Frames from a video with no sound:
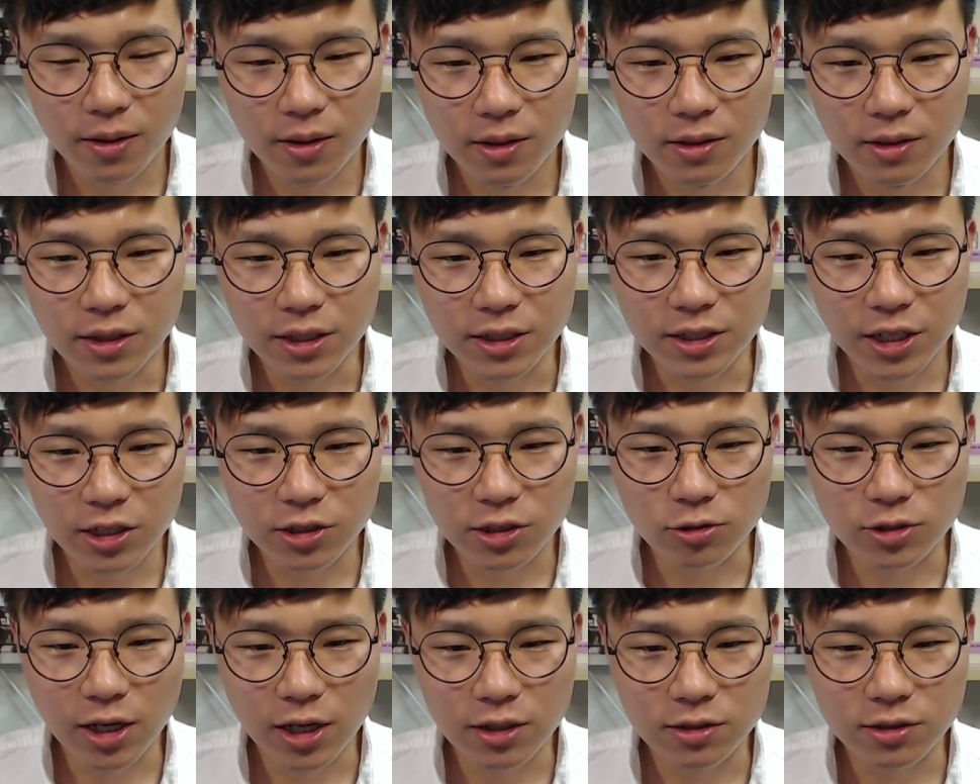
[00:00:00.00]
이 책의
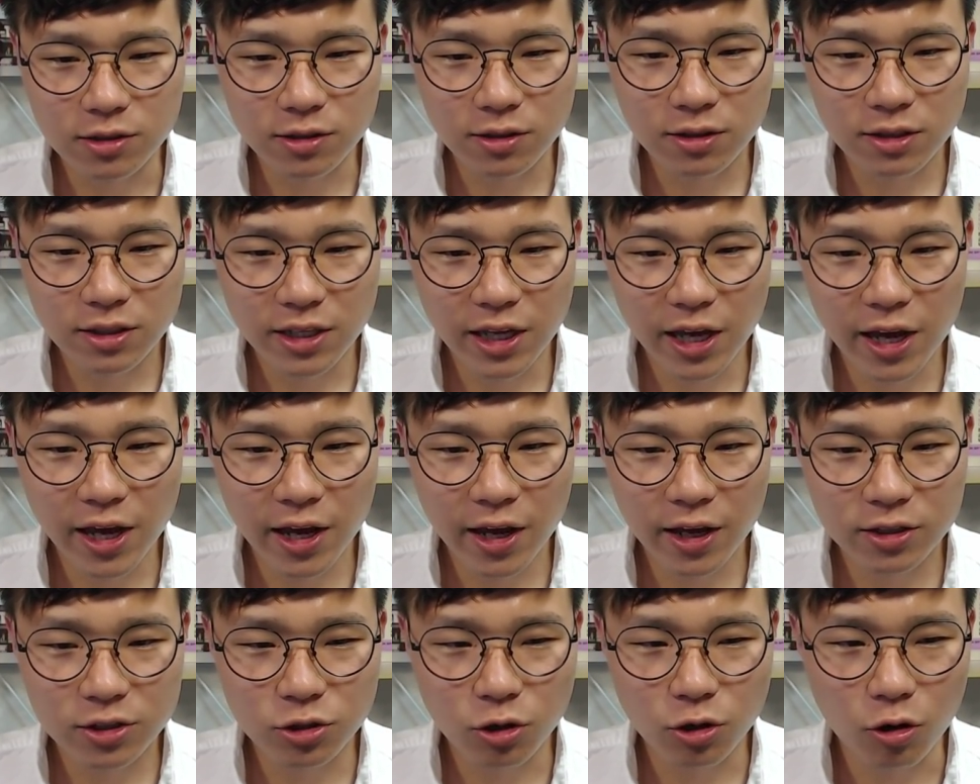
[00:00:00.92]
저자는
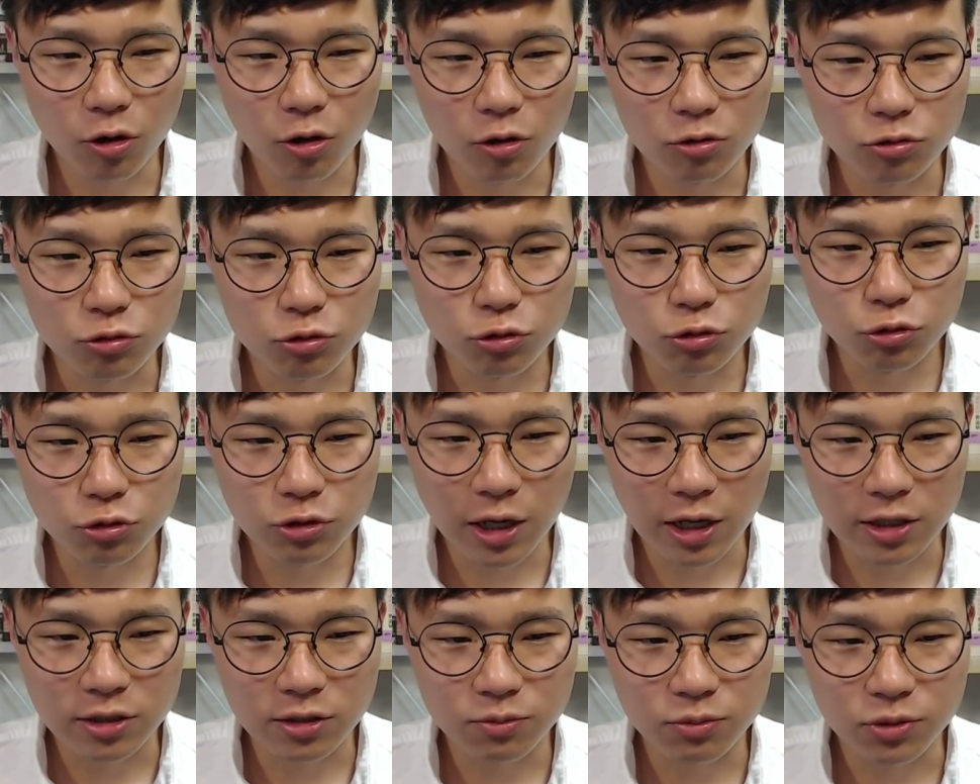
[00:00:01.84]
예
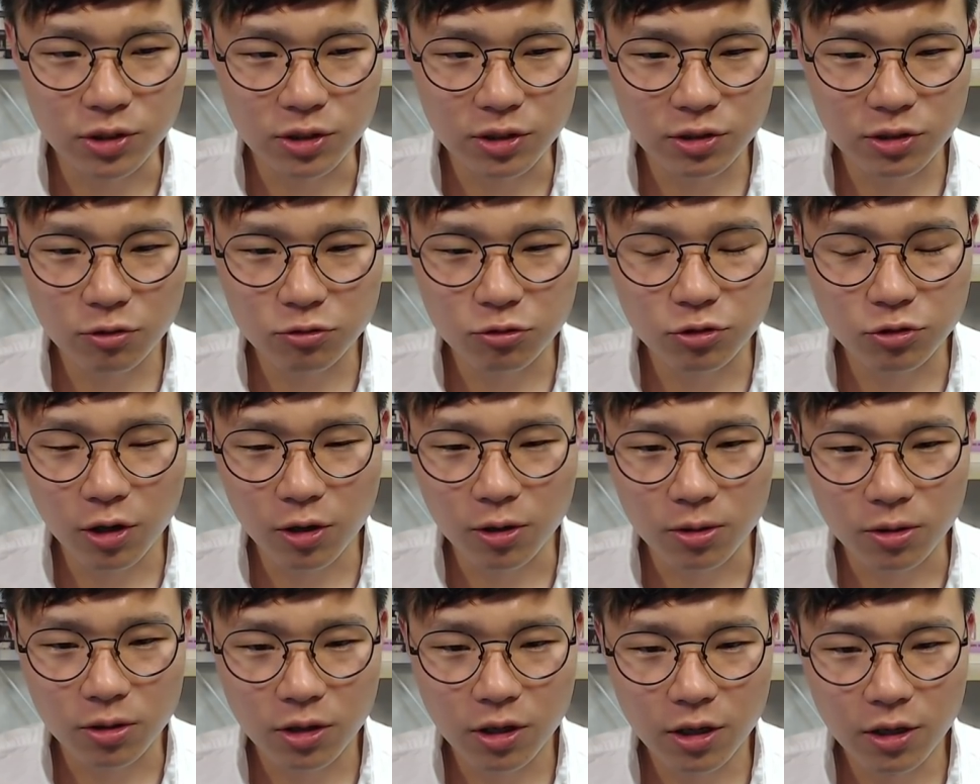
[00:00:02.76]
저우라는 분이
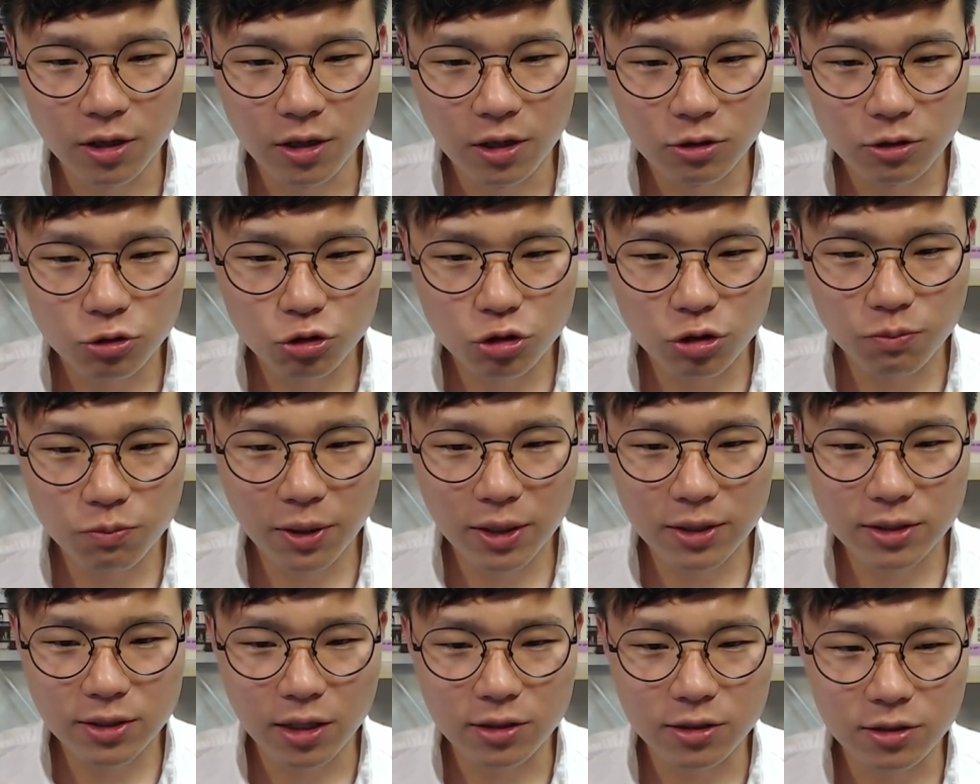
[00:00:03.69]
쓰셨고요.
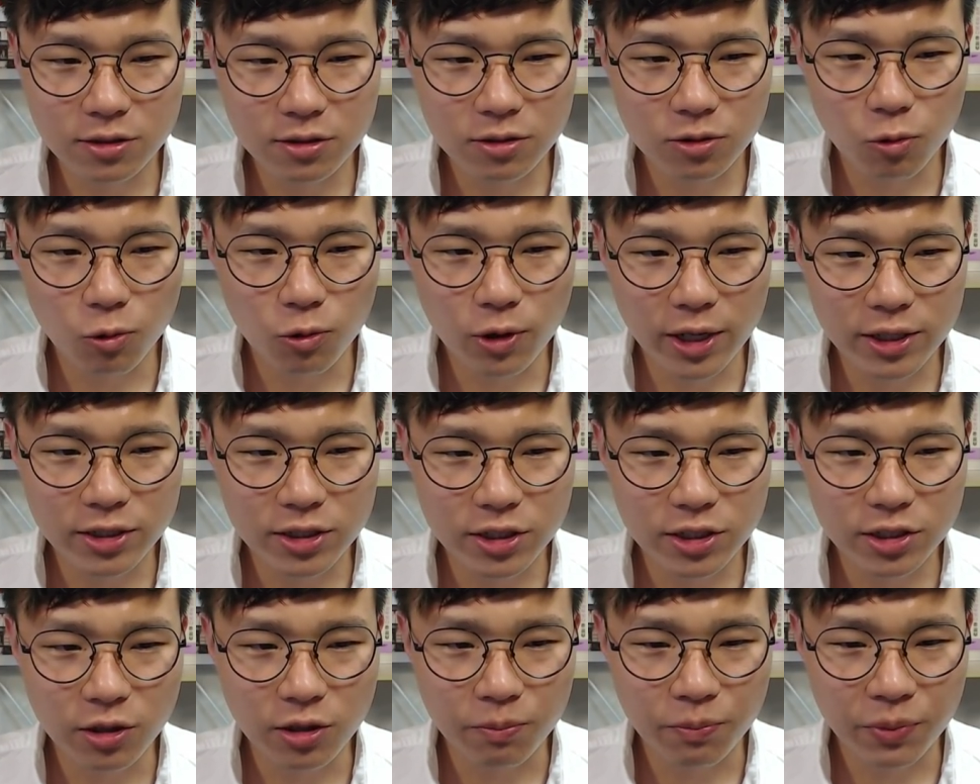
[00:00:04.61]
출판사는
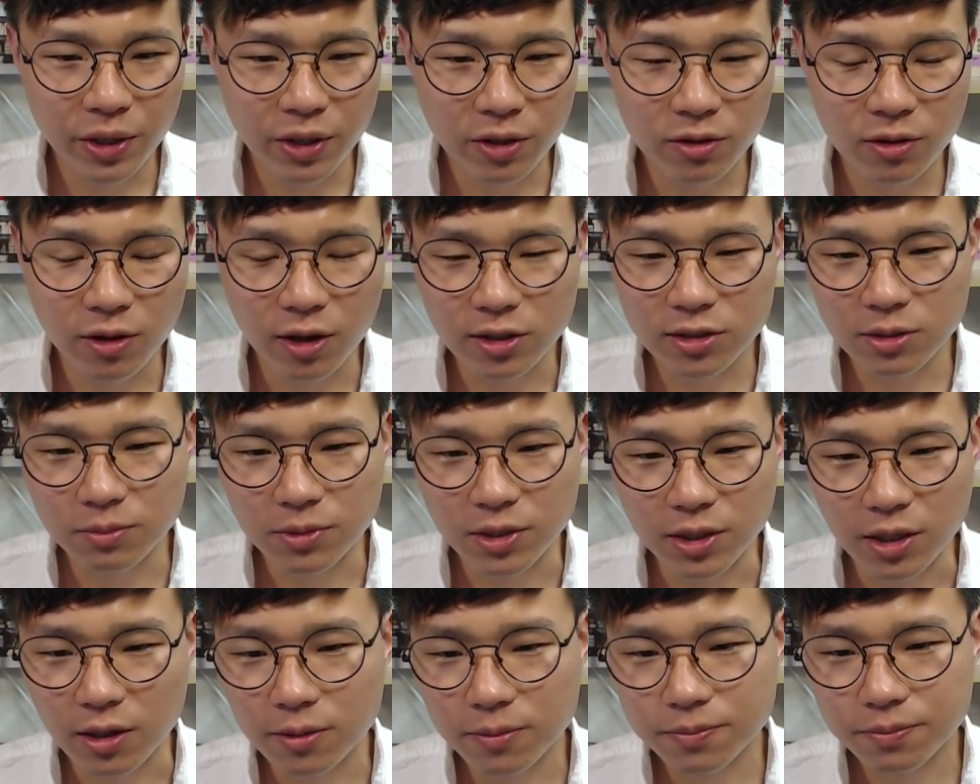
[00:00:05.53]
오렌지 연필에서
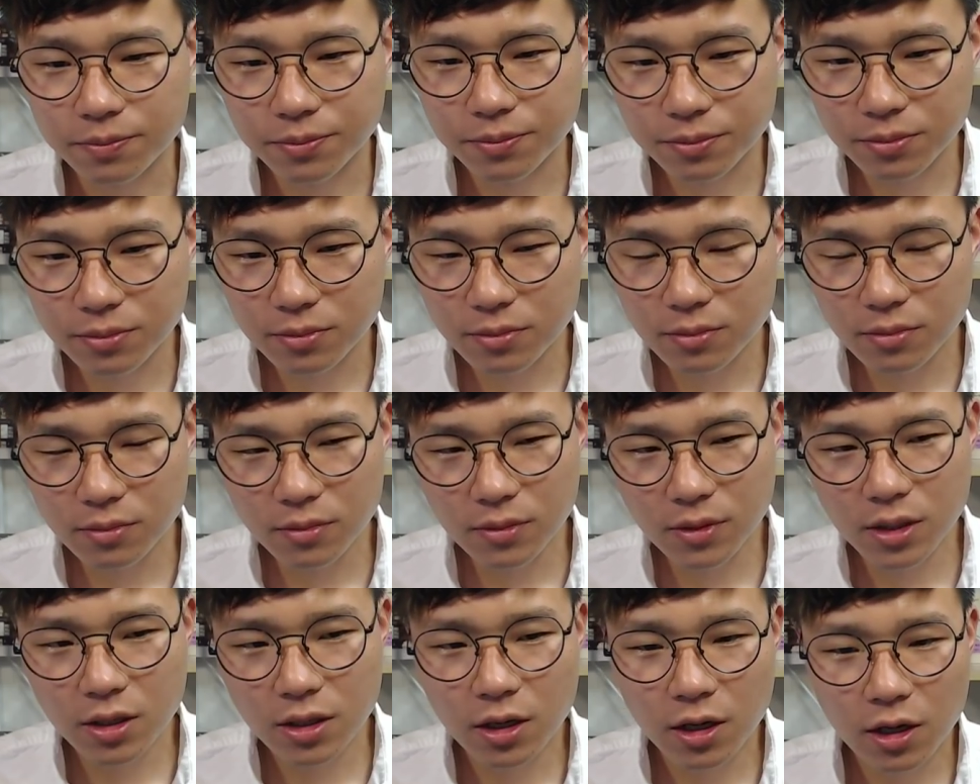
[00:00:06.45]
나왔습니다.
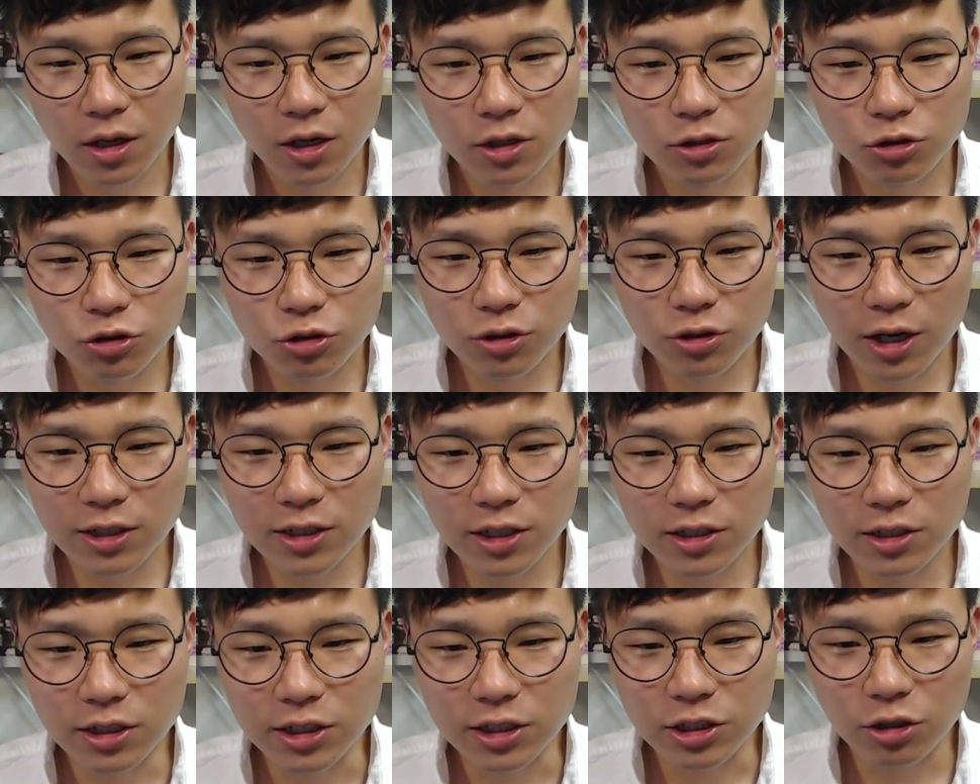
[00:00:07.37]

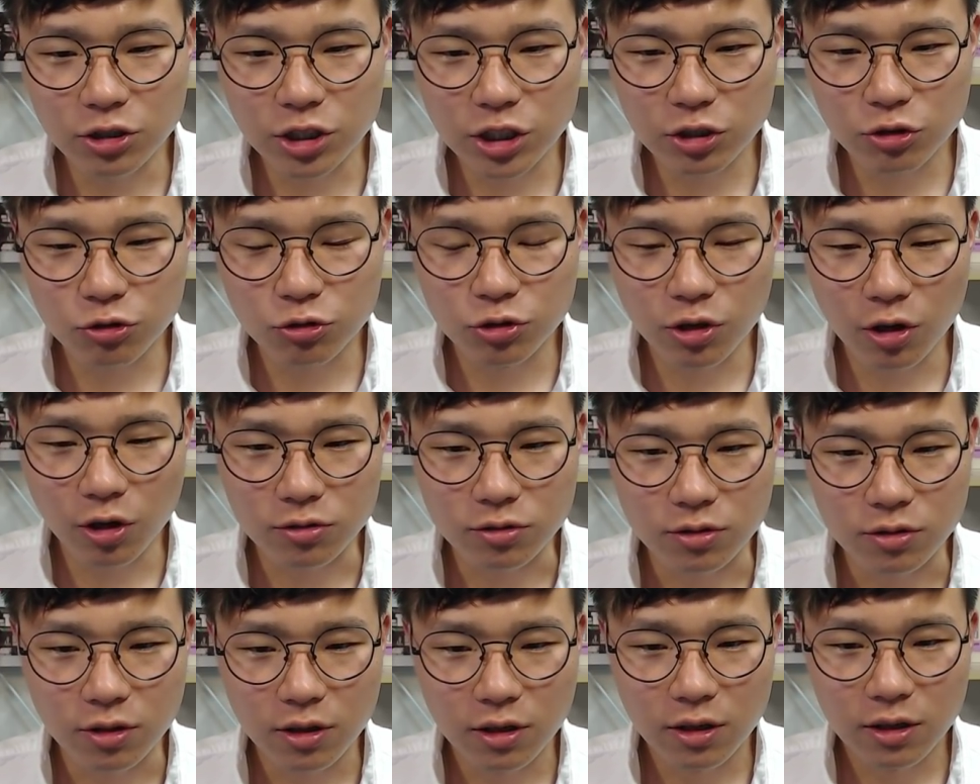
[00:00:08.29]
출간일은 2019년
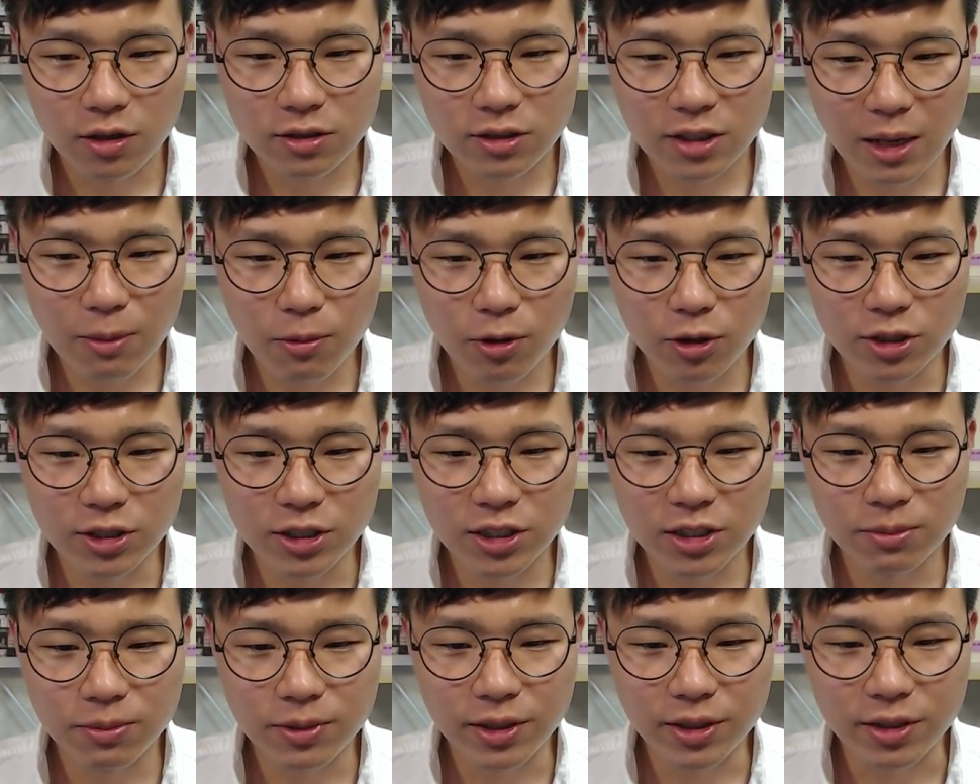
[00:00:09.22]
3월
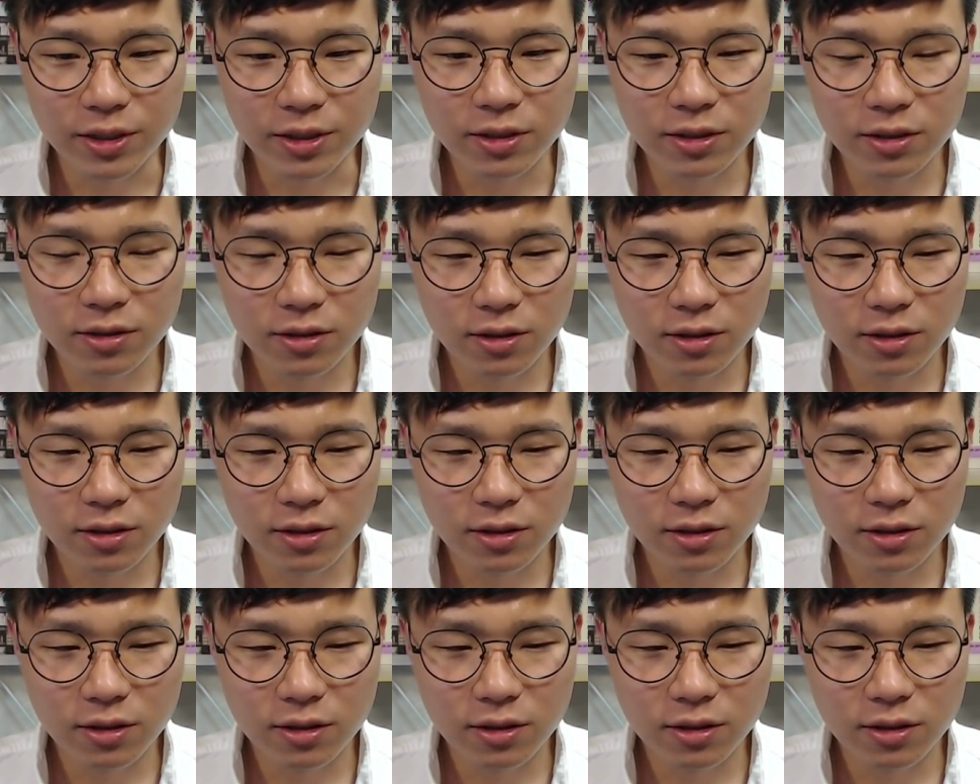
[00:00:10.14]
22일